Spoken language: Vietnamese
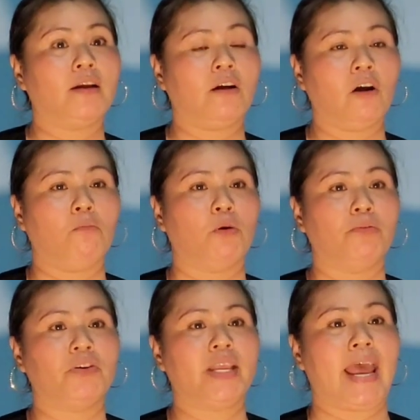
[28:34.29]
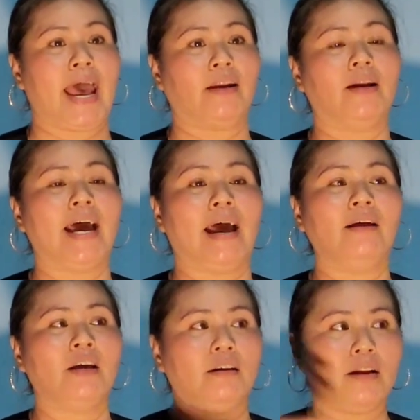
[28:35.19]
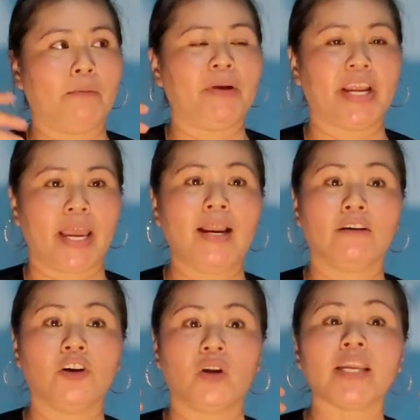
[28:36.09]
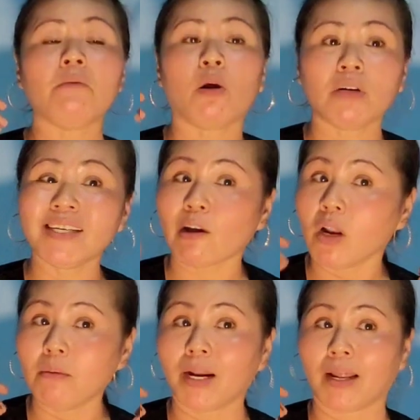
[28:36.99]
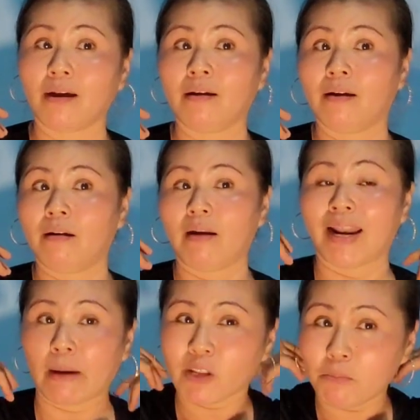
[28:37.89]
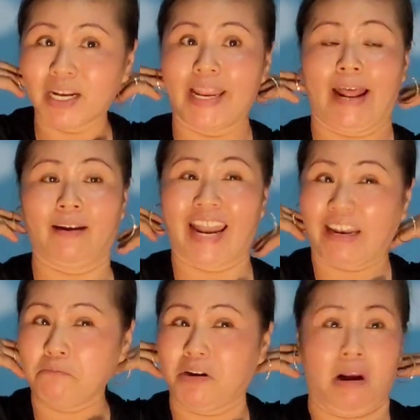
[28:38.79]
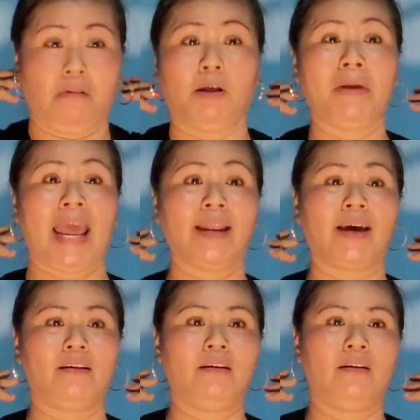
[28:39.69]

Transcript: Rồi còn một người già nữa là mình nghĩ là người đó chuyên môn đứng sau lưng mình á, là làm cho mình dạ lạnh, mình rợn tóc gái nè.